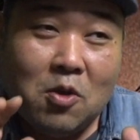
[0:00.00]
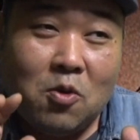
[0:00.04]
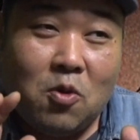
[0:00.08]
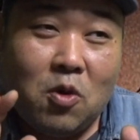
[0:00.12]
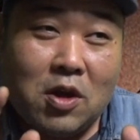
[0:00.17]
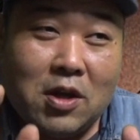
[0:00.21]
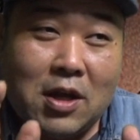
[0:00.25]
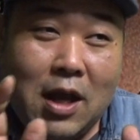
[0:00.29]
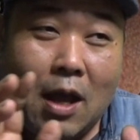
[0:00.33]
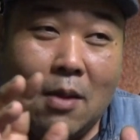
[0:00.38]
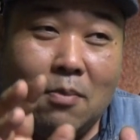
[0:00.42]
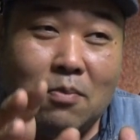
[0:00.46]
こ
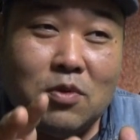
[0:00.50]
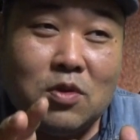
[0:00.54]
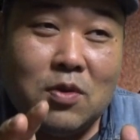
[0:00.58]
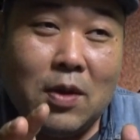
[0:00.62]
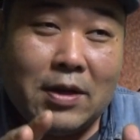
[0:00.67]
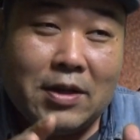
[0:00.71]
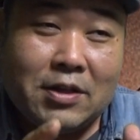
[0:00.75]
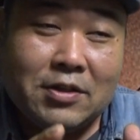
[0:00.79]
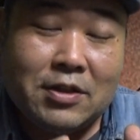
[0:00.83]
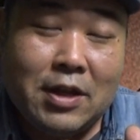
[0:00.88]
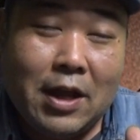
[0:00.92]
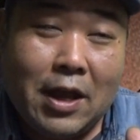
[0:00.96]
れガンム
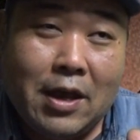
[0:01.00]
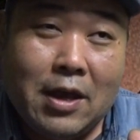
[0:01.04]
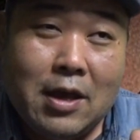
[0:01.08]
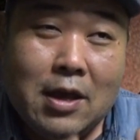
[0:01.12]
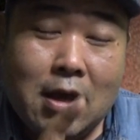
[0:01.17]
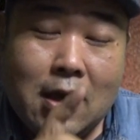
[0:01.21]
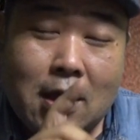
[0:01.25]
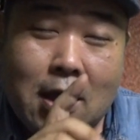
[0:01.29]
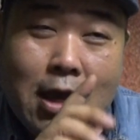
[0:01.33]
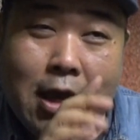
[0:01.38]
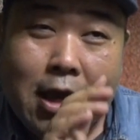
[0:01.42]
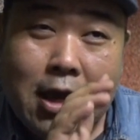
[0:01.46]
はですね、
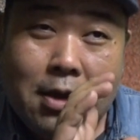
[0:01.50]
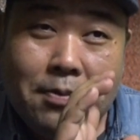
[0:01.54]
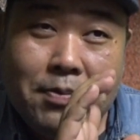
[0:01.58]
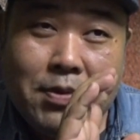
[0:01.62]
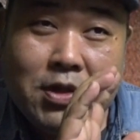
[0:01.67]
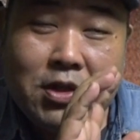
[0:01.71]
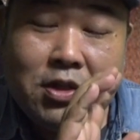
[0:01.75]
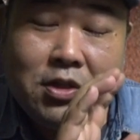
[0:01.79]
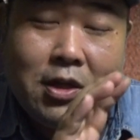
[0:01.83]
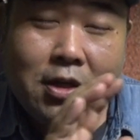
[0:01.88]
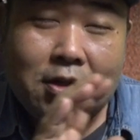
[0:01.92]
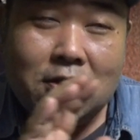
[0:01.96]
えー、
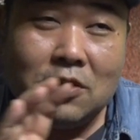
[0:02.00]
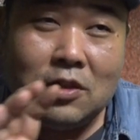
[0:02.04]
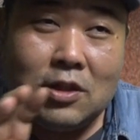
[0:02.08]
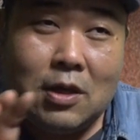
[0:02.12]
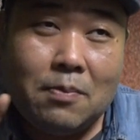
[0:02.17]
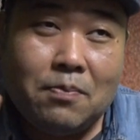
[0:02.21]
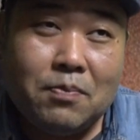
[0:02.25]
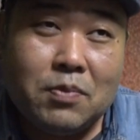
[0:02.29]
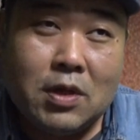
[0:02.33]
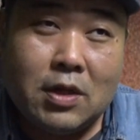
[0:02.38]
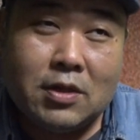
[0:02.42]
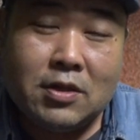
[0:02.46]

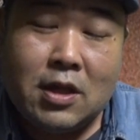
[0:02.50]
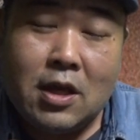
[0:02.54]
ビジネスジャンプで